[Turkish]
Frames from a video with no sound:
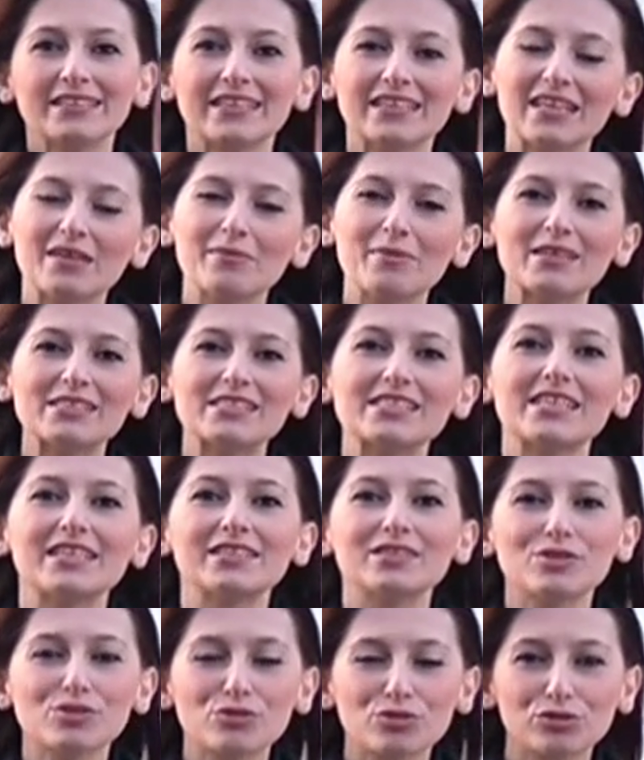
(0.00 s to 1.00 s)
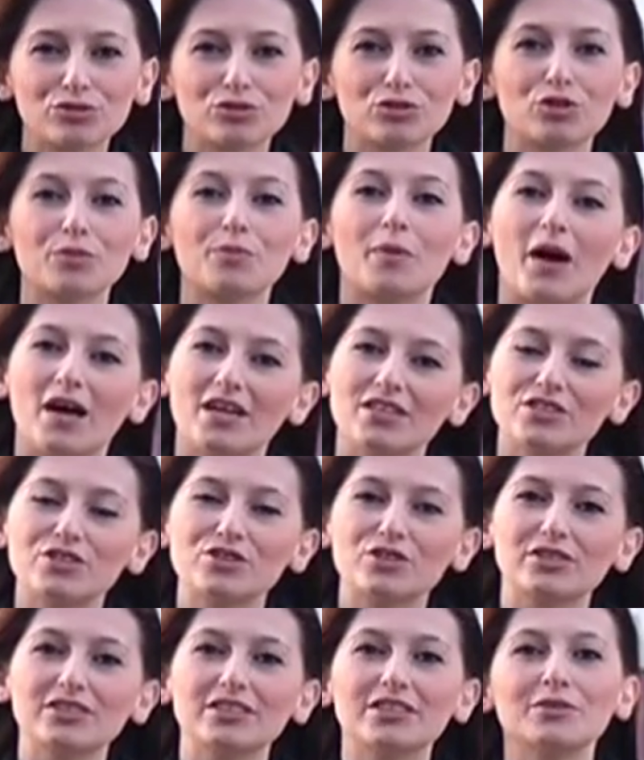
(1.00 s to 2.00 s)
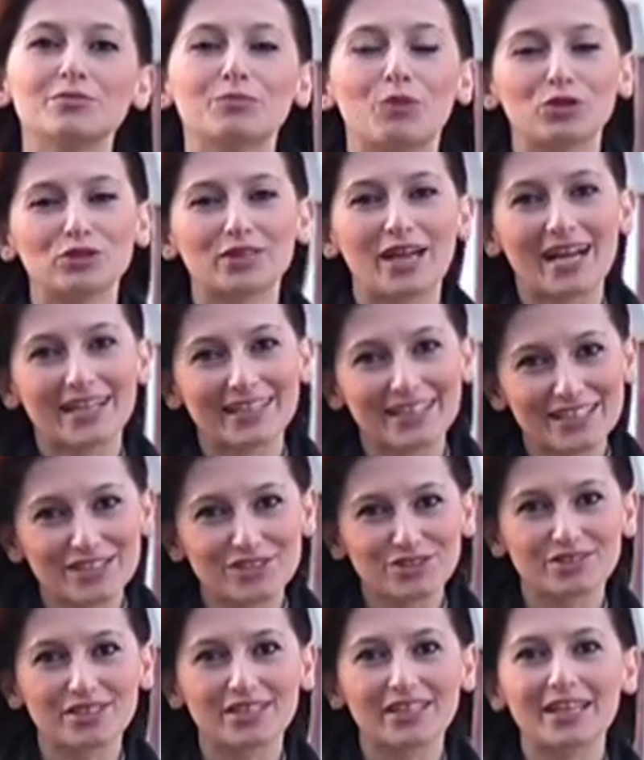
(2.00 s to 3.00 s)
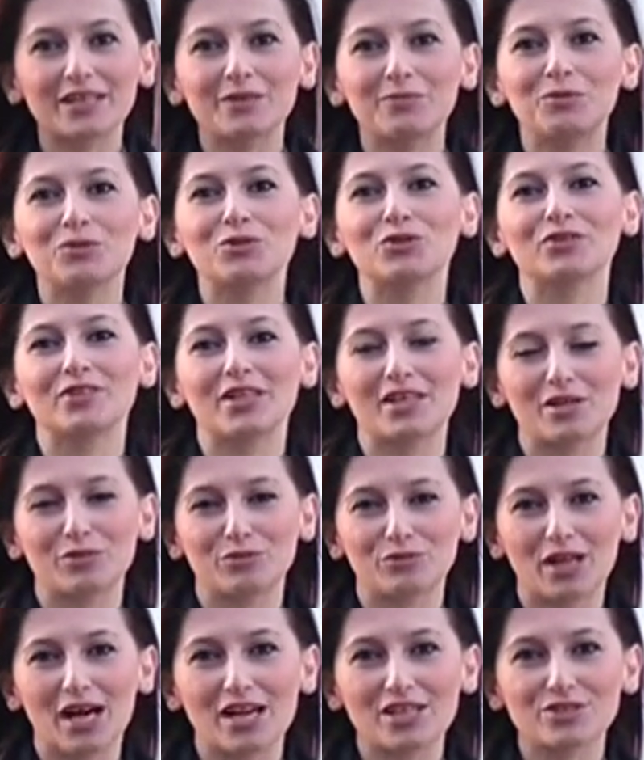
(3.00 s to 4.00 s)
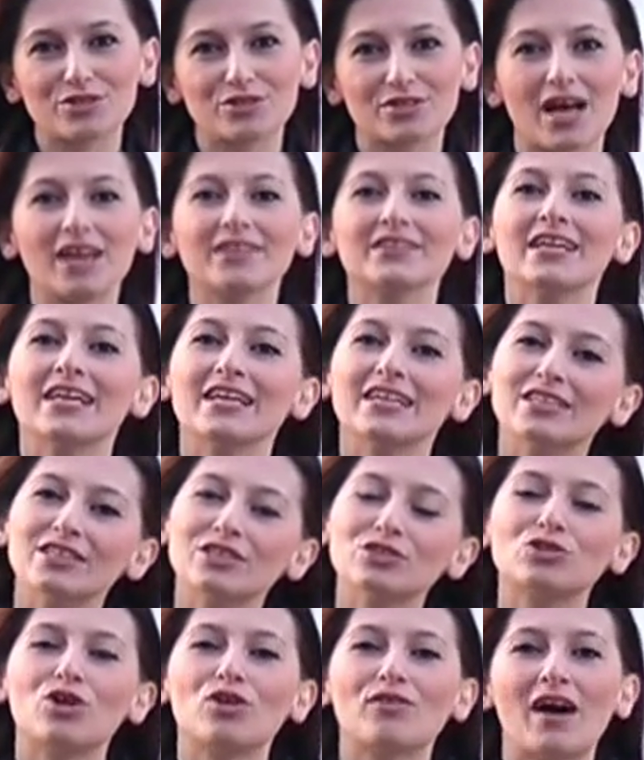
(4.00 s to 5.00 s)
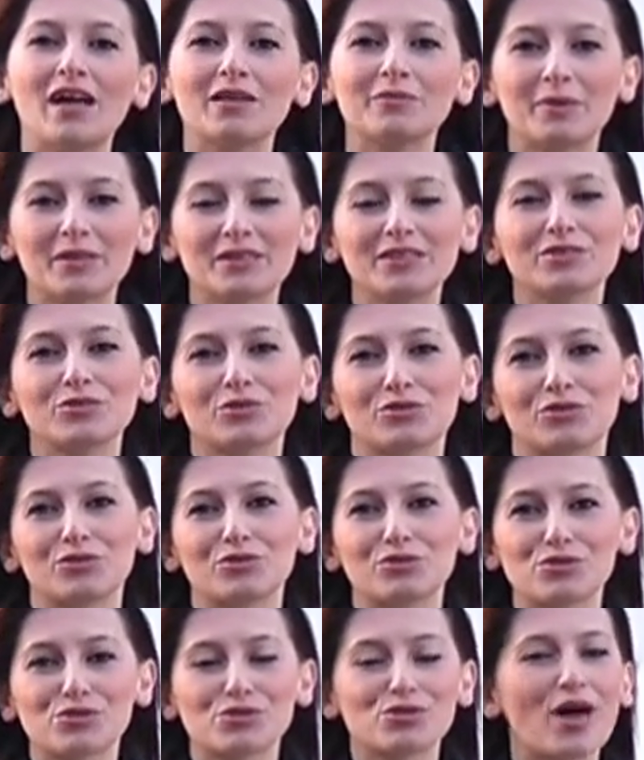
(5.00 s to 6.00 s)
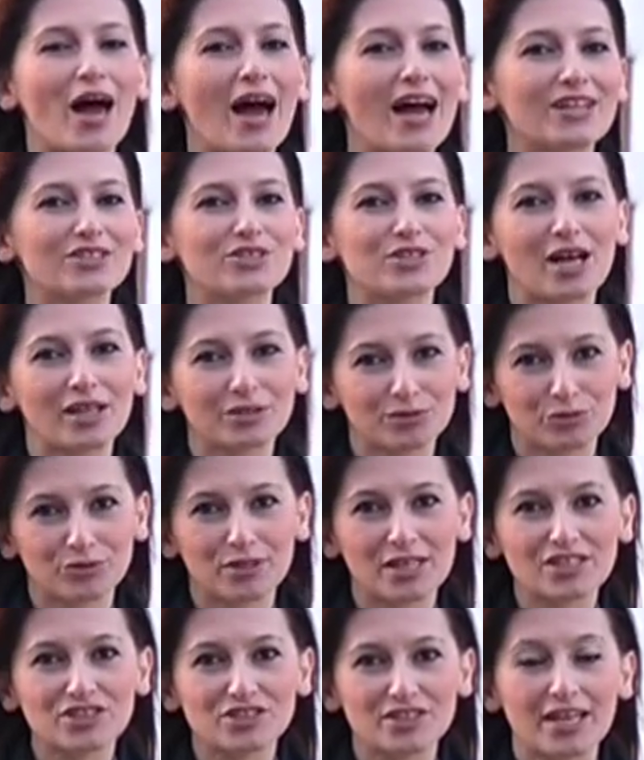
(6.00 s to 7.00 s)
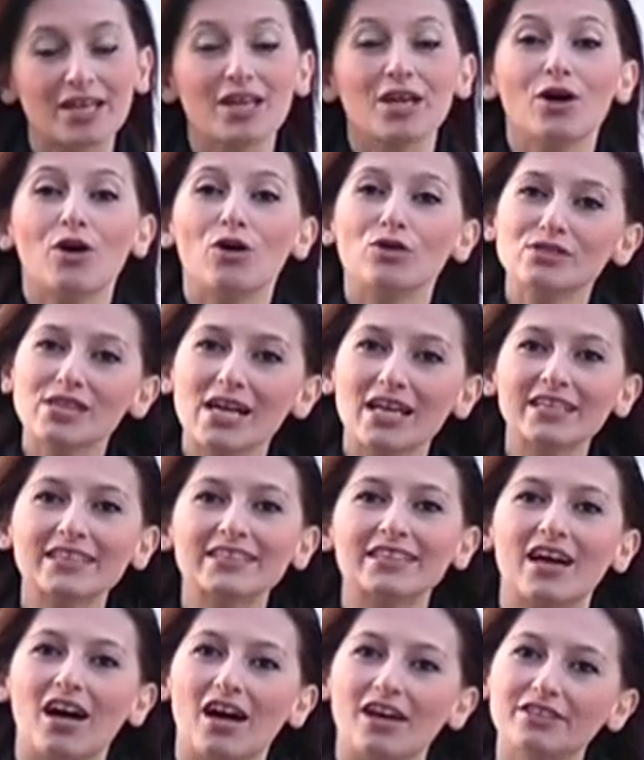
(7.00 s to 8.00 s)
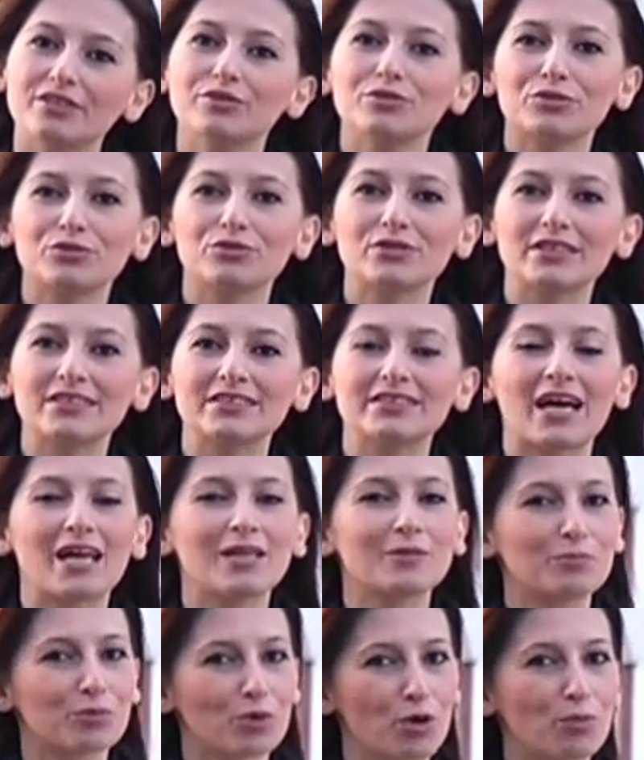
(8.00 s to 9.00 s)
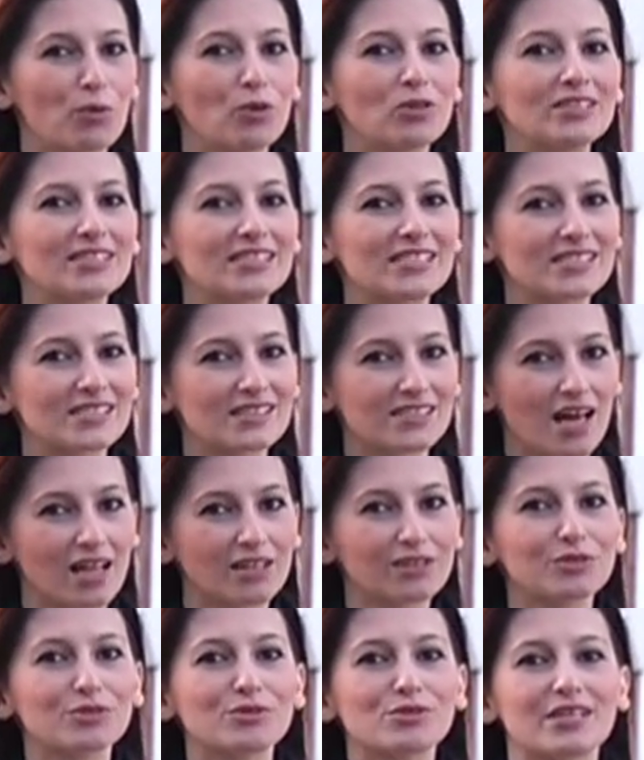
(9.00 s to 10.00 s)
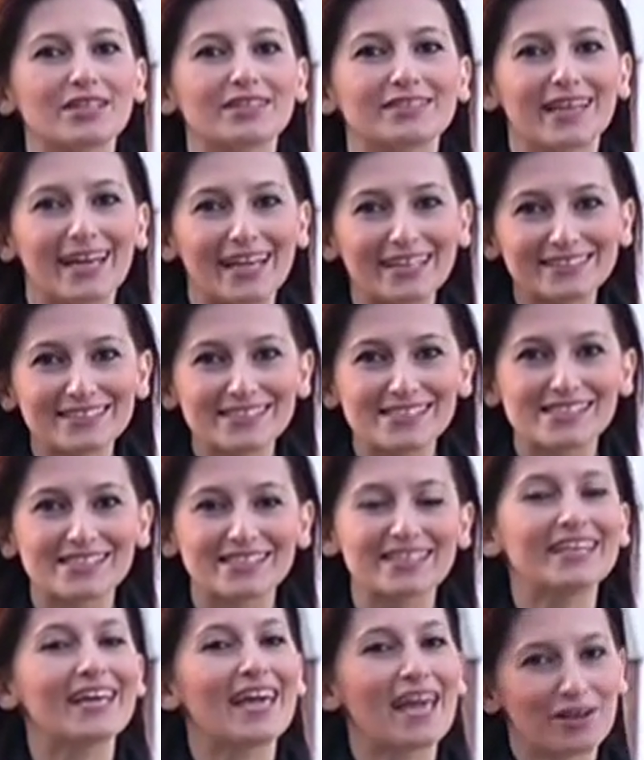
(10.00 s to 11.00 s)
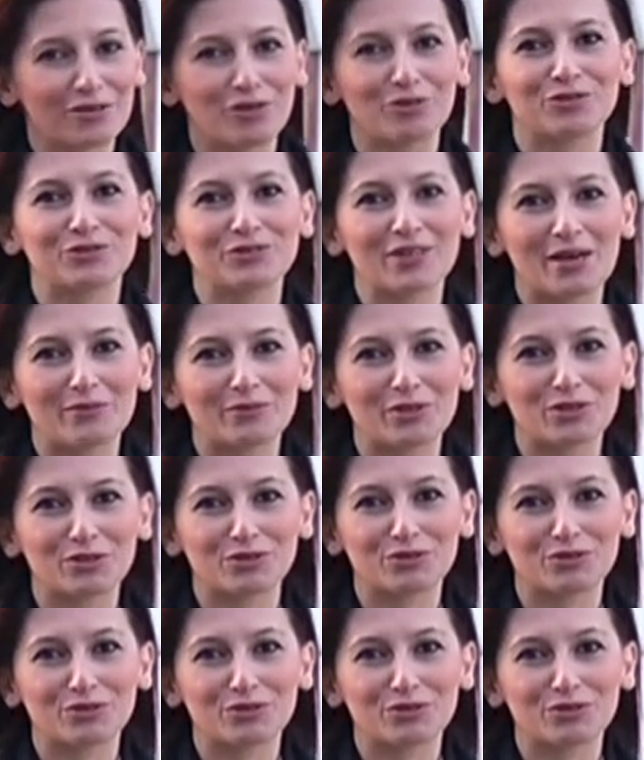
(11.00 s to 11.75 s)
Dede mesleğini sürdürüp arıcılığı modernleştirerek bugünlere ulaştıran Kırkkovan Bal'ın kurucusu Ercan Güneş de özellikle arı ürünlerinden propolisin sağlık üzerine etkisini Eko Gündem'de